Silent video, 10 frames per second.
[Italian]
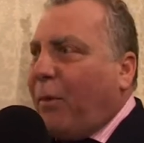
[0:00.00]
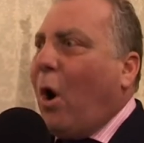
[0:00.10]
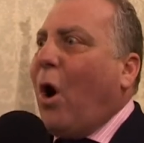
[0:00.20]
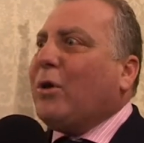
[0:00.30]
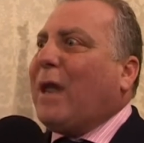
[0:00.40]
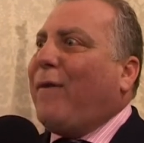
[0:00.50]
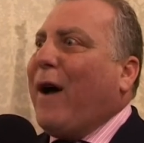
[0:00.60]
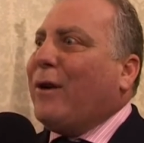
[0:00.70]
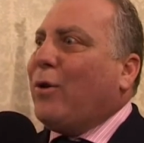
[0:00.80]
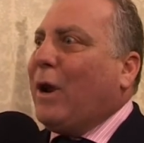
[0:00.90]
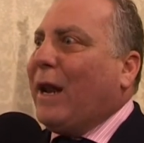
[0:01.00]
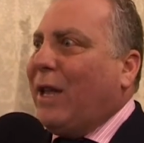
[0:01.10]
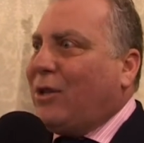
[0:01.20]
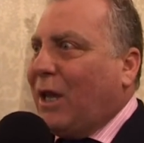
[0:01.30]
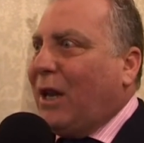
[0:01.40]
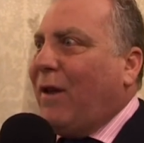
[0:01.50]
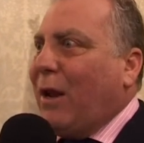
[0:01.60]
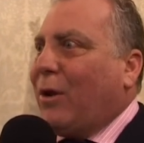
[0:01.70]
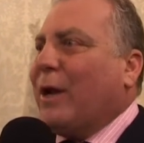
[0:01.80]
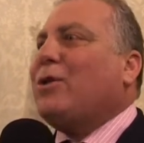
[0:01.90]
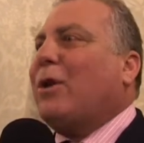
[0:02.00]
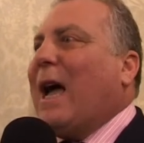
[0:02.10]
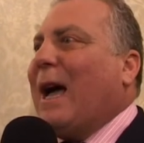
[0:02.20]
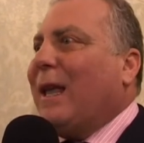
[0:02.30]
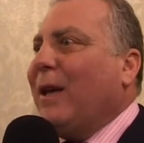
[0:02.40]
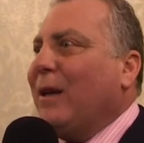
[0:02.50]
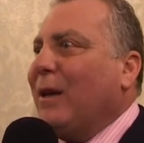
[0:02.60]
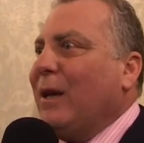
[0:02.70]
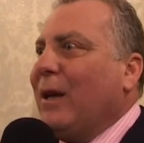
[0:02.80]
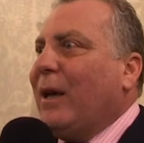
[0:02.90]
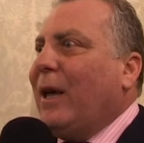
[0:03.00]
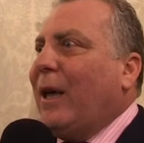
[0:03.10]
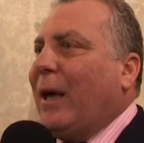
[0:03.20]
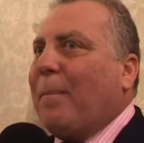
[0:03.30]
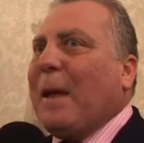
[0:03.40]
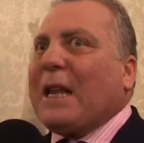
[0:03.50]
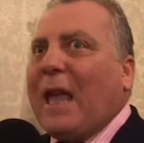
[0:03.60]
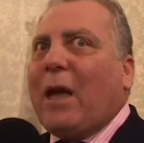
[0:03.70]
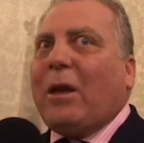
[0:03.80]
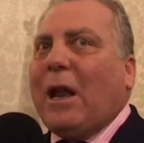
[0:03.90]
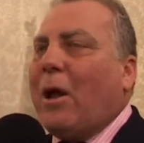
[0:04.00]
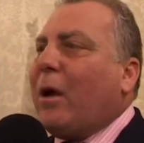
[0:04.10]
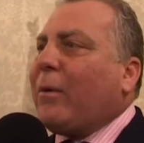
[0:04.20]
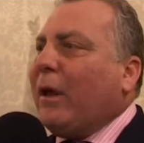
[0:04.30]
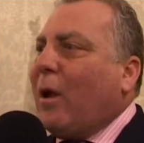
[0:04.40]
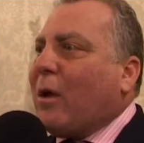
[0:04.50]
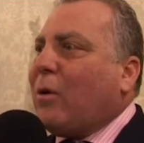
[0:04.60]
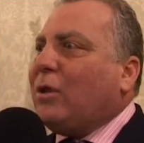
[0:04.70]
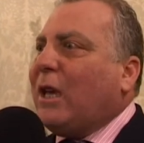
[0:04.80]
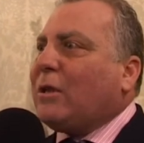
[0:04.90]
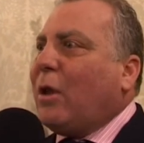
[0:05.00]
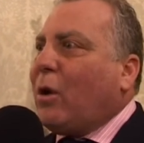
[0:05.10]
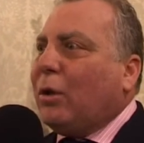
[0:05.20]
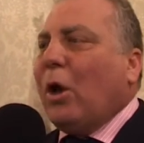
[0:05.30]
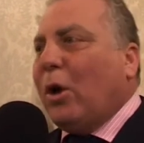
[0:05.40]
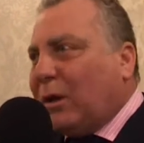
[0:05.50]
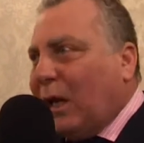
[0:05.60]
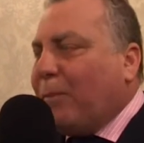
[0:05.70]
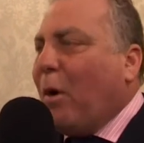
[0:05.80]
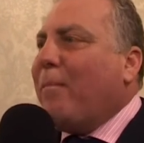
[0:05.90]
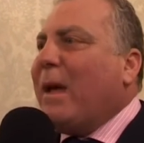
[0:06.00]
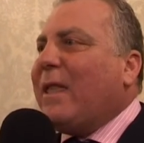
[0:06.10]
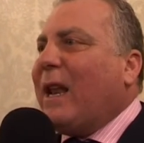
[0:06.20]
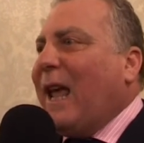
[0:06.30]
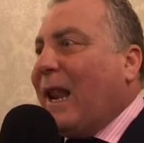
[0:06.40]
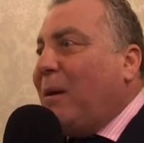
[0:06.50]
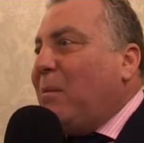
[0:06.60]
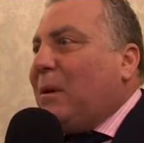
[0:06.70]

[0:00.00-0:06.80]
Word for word: o da fanno una legge a livello regionale eh, perché chi non, ha, chi non, ha, congesso le condotte li può mantenere